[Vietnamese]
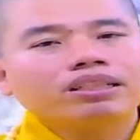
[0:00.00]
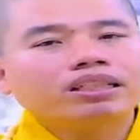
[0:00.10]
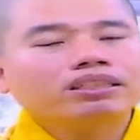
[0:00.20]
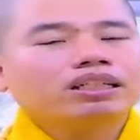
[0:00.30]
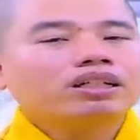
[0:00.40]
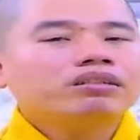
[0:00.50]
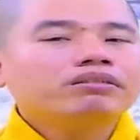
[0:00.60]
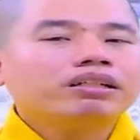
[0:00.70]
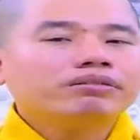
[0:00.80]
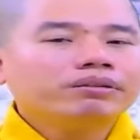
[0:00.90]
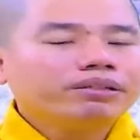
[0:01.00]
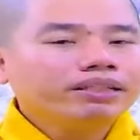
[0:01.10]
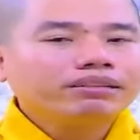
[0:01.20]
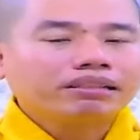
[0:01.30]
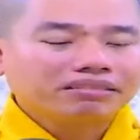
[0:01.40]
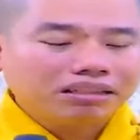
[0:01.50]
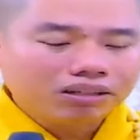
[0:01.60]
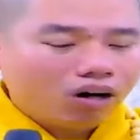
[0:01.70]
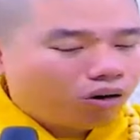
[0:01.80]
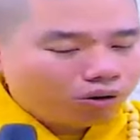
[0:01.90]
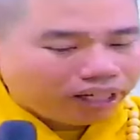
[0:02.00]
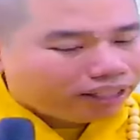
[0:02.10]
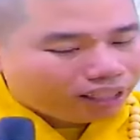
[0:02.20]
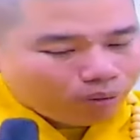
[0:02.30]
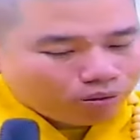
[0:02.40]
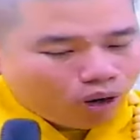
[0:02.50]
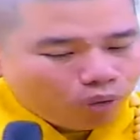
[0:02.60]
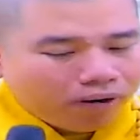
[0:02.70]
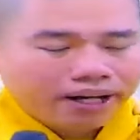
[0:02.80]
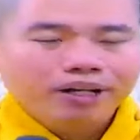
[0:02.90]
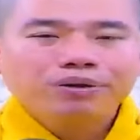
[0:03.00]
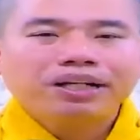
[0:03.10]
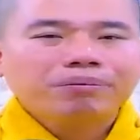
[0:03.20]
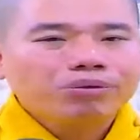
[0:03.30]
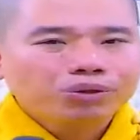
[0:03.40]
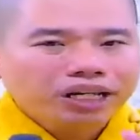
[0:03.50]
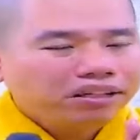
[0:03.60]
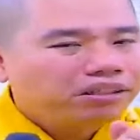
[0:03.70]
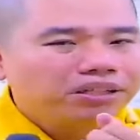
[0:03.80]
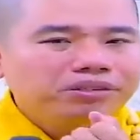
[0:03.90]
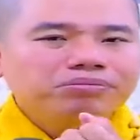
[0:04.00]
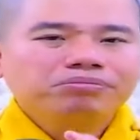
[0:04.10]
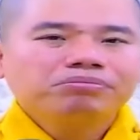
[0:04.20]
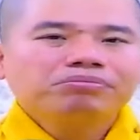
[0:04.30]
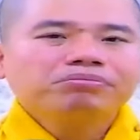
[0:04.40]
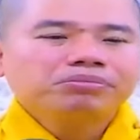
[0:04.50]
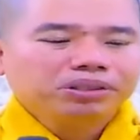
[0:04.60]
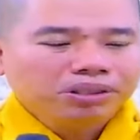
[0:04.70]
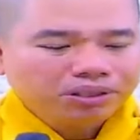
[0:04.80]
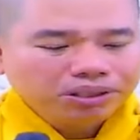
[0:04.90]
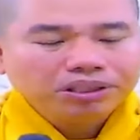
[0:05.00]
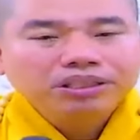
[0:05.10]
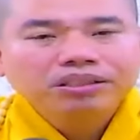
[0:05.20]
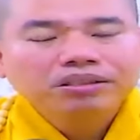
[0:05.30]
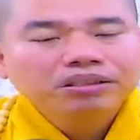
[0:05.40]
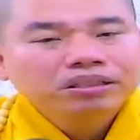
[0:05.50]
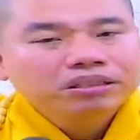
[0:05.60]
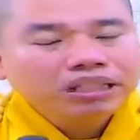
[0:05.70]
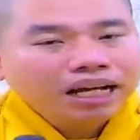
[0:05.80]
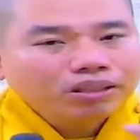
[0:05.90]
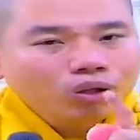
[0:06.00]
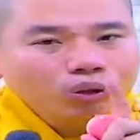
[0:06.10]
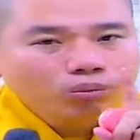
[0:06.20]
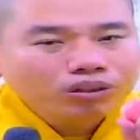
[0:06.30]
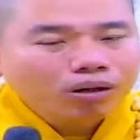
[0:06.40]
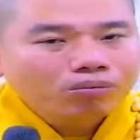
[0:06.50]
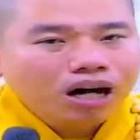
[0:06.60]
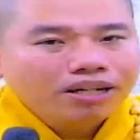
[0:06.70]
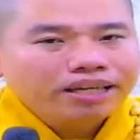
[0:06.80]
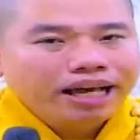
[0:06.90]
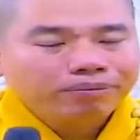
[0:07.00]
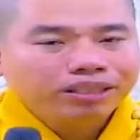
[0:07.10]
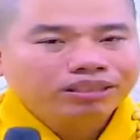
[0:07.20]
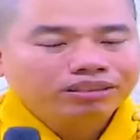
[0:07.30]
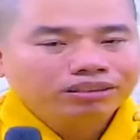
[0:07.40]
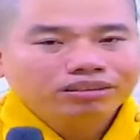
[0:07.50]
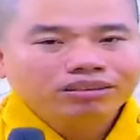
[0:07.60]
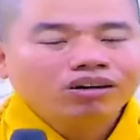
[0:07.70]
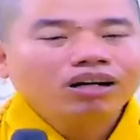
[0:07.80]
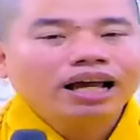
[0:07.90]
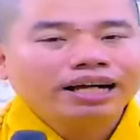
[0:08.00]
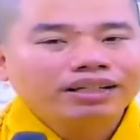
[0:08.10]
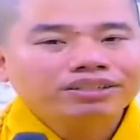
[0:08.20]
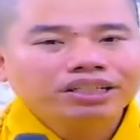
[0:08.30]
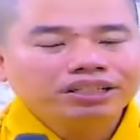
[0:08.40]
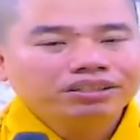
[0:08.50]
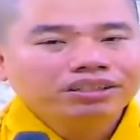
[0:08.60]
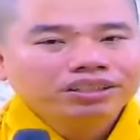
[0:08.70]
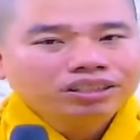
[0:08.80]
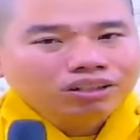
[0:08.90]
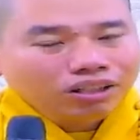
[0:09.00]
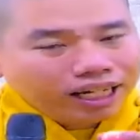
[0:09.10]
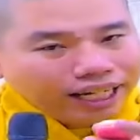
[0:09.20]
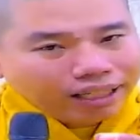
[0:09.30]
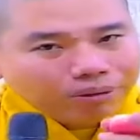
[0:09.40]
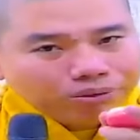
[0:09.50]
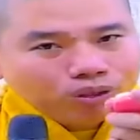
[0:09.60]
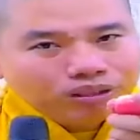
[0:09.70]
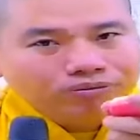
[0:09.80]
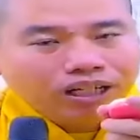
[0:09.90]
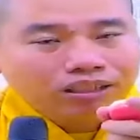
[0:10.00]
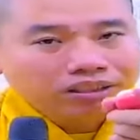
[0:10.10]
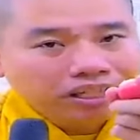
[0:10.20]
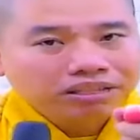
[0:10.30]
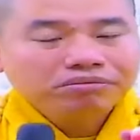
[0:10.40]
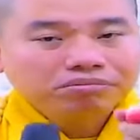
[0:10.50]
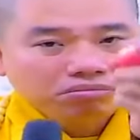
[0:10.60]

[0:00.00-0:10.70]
từ nơi đó quý vị phải biết rằng tịnh độ này là một câu phật hiệu cứ nắm cho chắc đi rồi sáng tối dụng công ở nhà mình đó là hàng cư sĩ rồi cả ngày bấm số niệm phật nhớ